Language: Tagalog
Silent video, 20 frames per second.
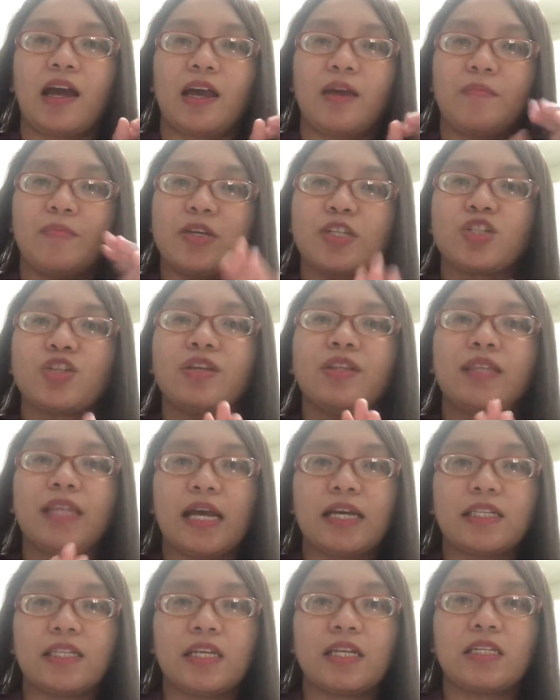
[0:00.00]
emission
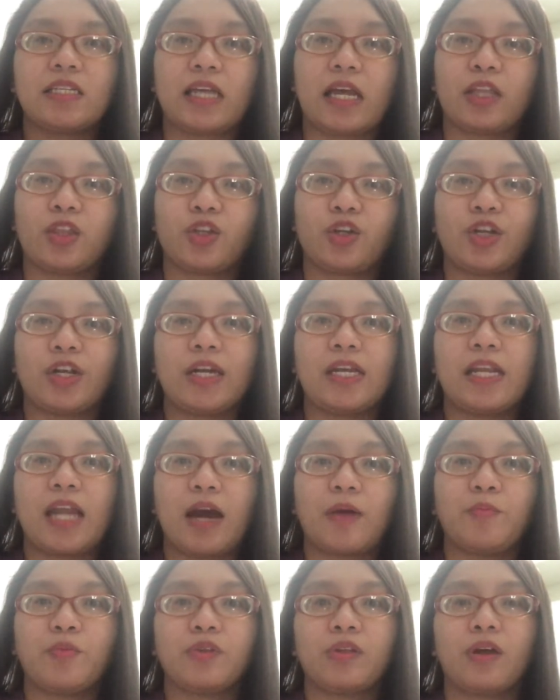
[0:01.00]
testing center,
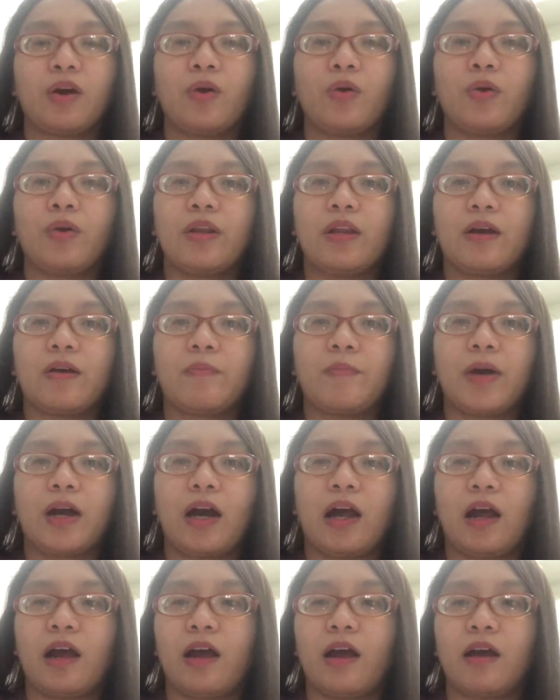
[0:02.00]
inabot ako ng
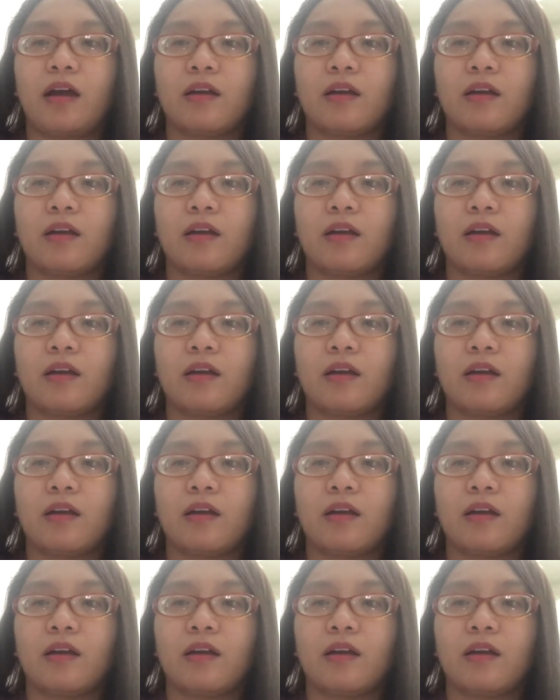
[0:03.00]
mga